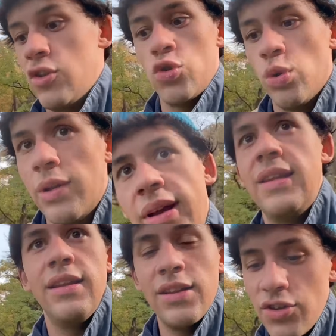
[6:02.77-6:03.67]

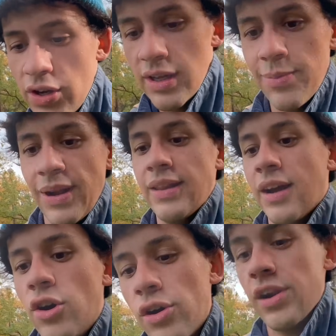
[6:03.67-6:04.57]
assolutamente intenzione di riprendere
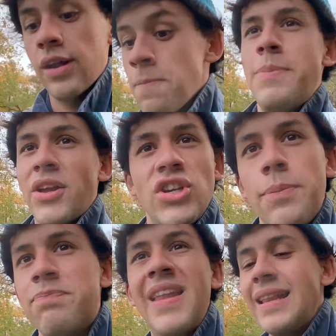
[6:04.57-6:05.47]
a correre. Mi
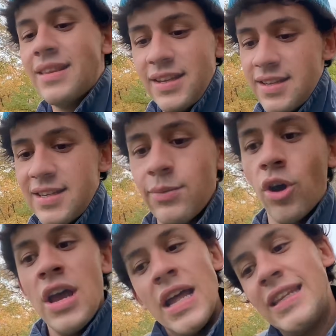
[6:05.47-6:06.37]
piace
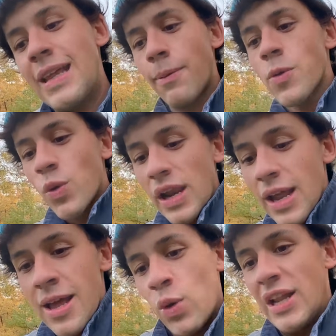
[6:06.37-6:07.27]
tantissimo, ti dà proprio
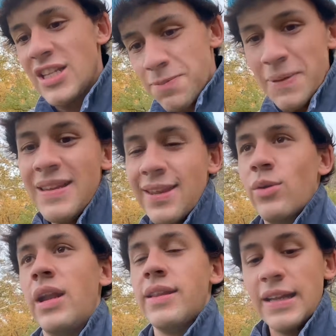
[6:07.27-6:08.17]
quel, quella spinta,
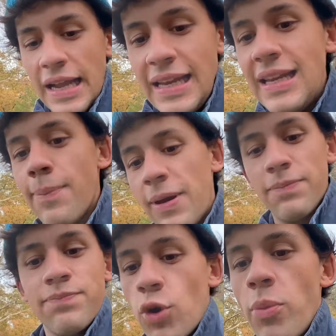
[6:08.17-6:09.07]
quell'adrenalina per
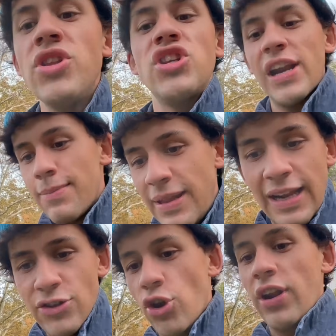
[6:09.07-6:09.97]
cominciare bene
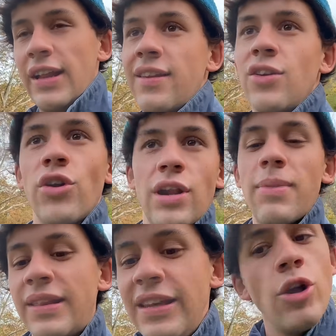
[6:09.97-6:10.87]
la giornata se corri al
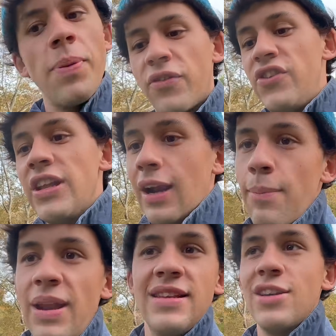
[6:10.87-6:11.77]
mattino e per finirla
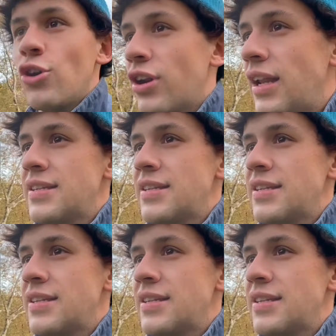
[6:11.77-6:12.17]
bene se corri la